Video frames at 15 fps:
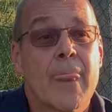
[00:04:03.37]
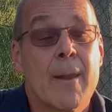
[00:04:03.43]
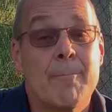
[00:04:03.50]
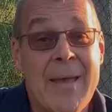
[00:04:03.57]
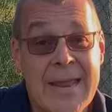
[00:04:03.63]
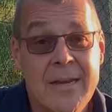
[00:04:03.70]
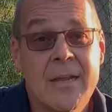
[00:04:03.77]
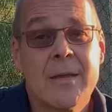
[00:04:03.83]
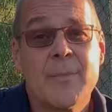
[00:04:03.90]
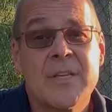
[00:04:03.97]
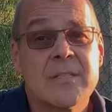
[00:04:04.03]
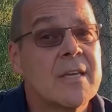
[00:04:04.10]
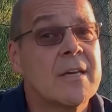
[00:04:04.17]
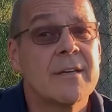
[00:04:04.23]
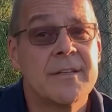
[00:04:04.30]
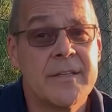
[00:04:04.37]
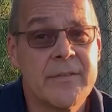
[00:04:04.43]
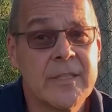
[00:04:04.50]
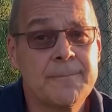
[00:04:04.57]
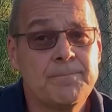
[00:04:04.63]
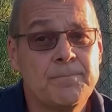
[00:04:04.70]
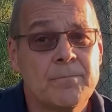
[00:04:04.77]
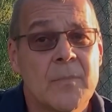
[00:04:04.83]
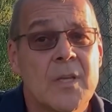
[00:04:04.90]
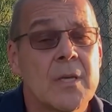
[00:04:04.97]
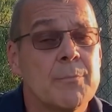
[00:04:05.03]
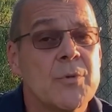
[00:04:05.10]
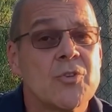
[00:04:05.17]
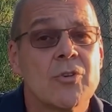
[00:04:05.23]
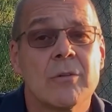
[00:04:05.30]
Mein Name ist Gerhard Iwan. Ich
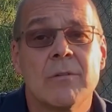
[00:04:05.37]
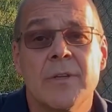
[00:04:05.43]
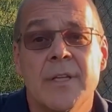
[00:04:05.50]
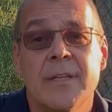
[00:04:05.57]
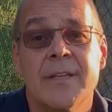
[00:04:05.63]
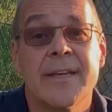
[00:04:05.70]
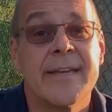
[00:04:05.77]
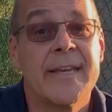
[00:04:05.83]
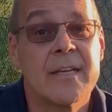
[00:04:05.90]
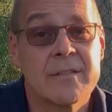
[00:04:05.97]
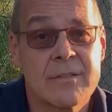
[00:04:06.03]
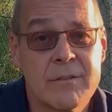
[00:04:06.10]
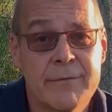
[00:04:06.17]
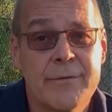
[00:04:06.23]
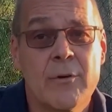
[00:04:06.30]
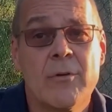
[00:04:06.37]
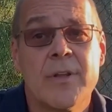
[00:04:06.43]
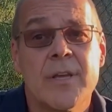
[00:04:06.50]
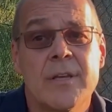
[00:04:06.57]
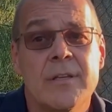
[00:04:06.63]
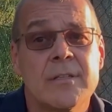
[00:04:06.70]
habe mich schon in der ersten Folge